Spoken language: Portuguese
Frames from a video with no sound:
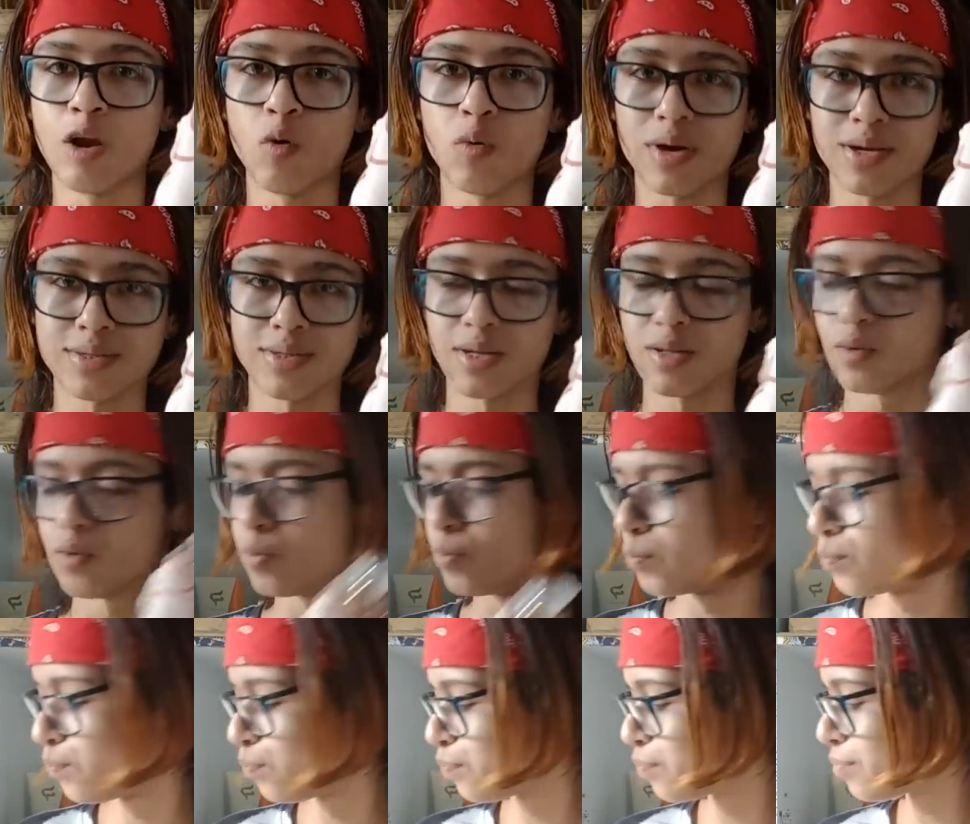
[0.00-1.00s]
enlouquecedor,
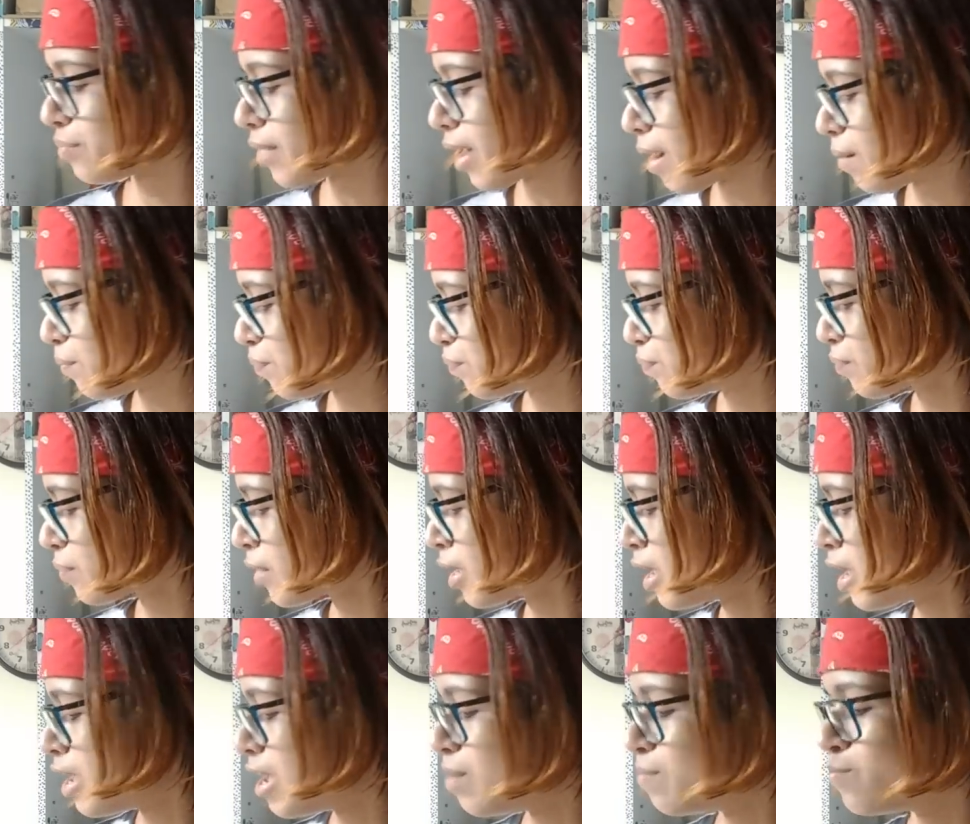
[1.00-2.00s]
tá?
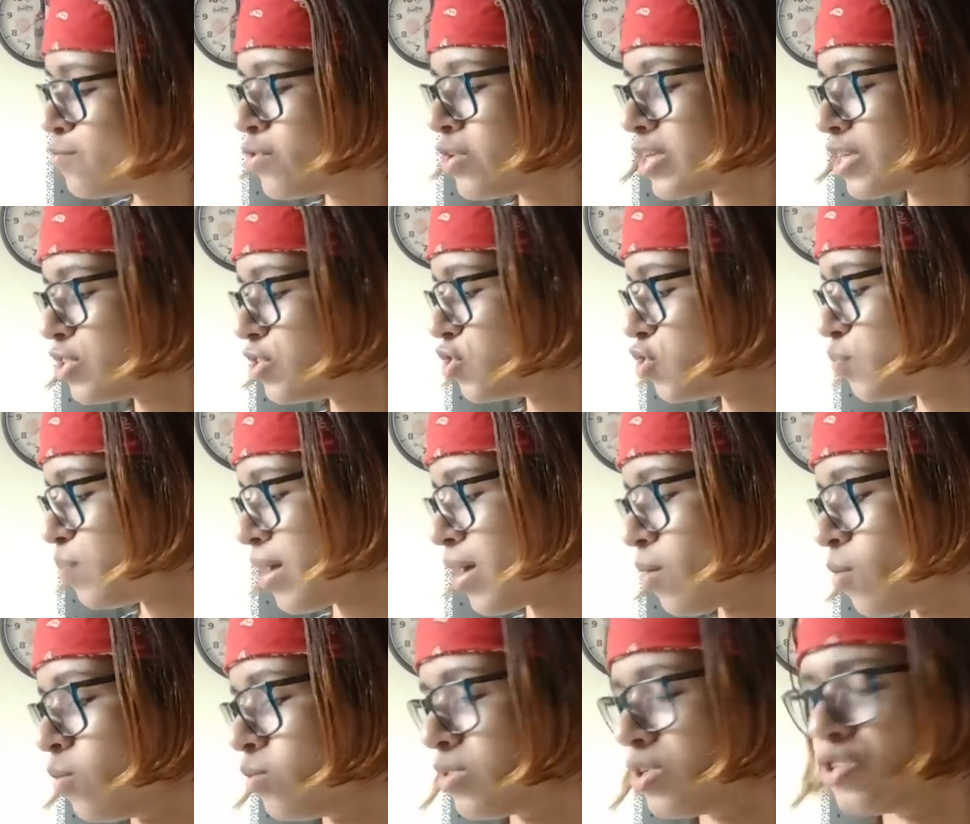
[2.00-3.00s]
E muita gente
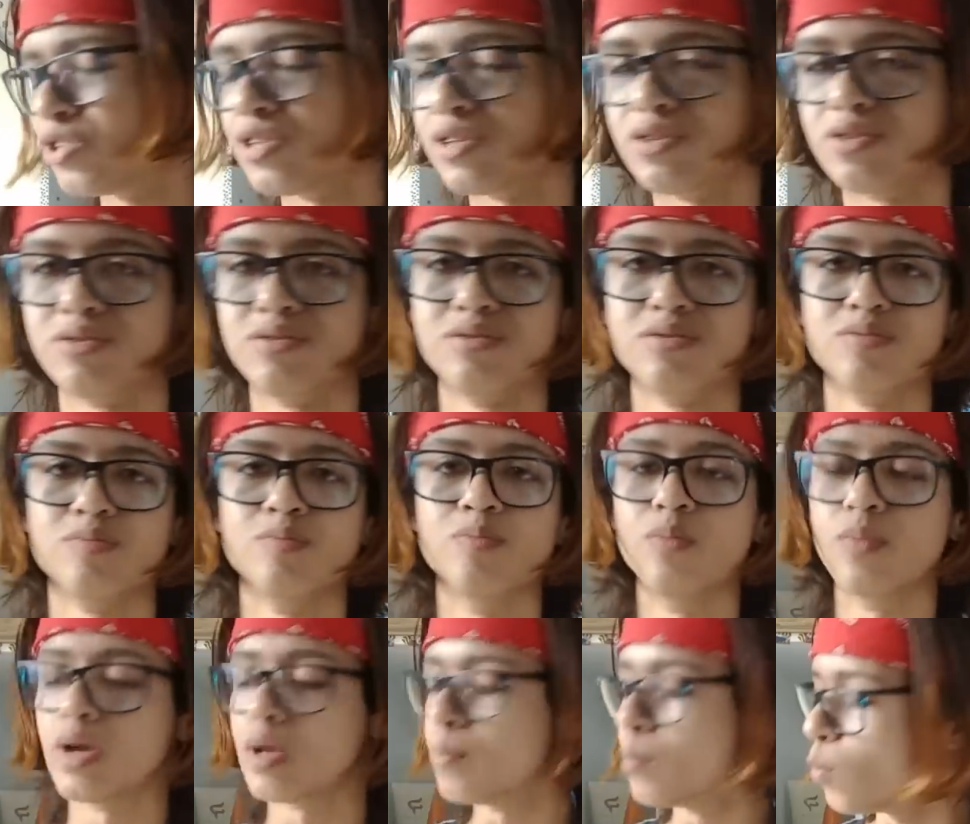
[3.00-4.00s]
pergunta, gente.
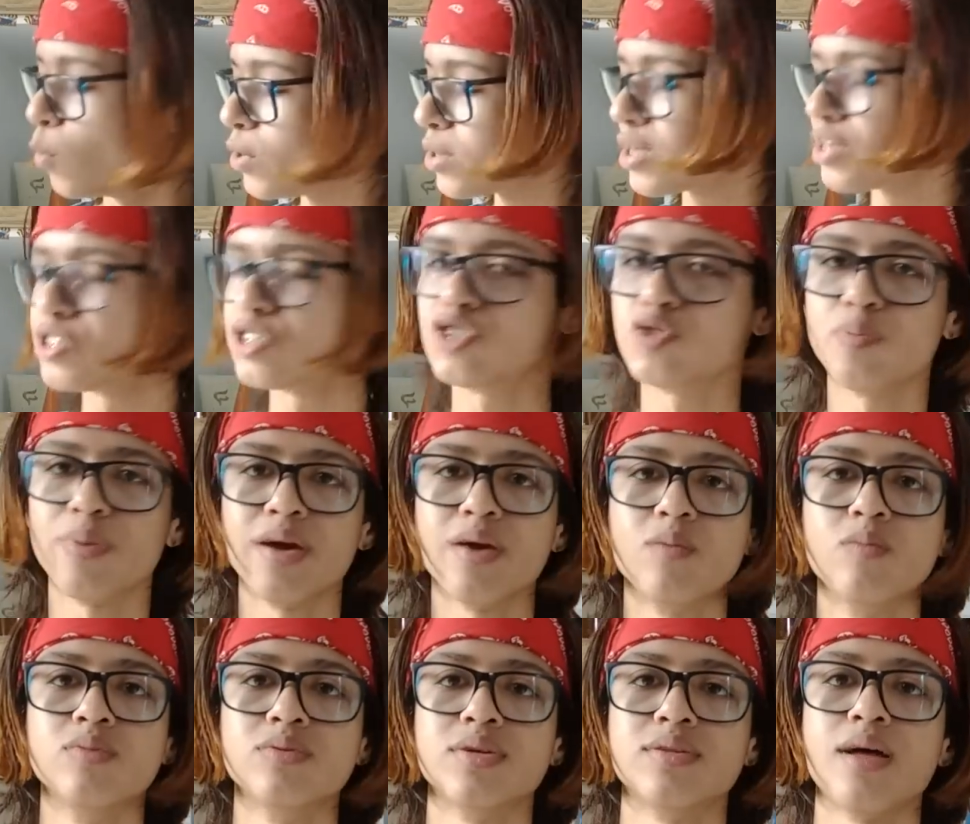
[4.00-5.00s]
E muita gente
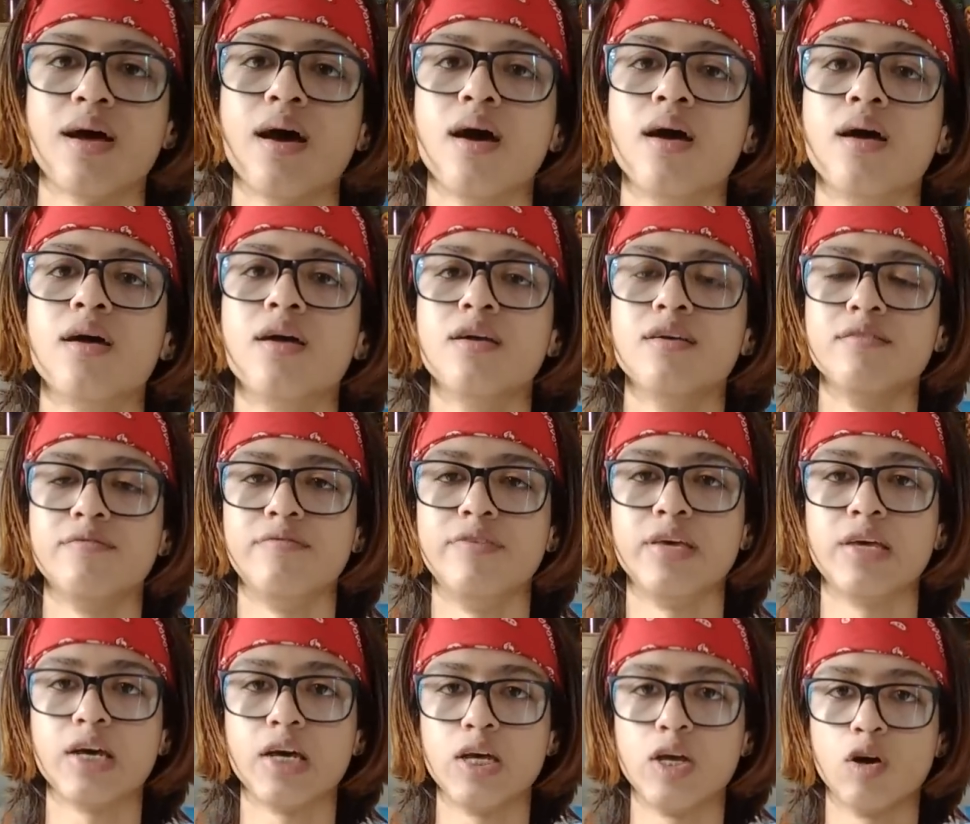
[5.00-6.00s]
pergunta, tá?
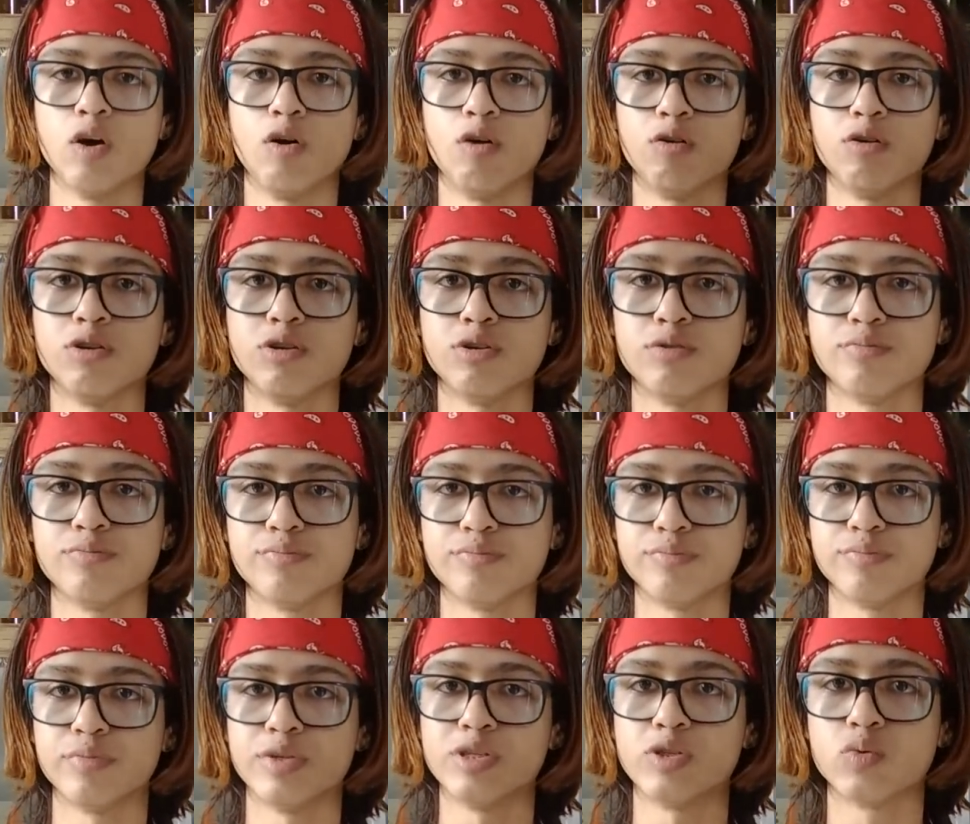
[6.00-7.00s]
Fica aí, ó,
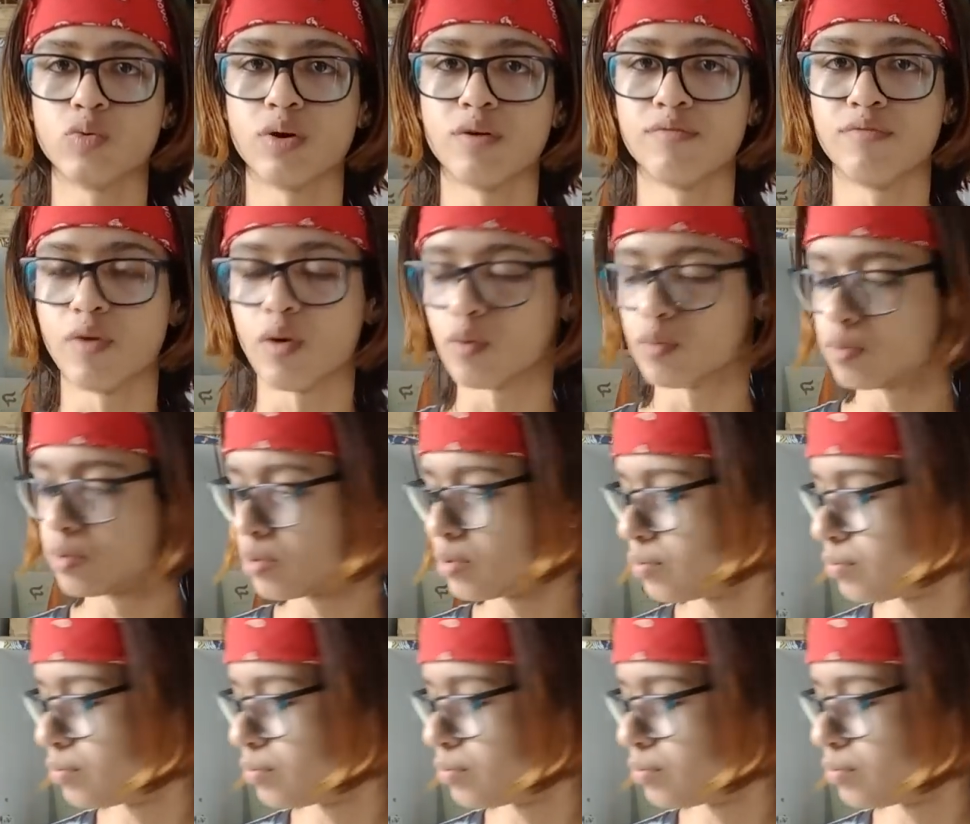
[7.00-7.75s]
em sua volta.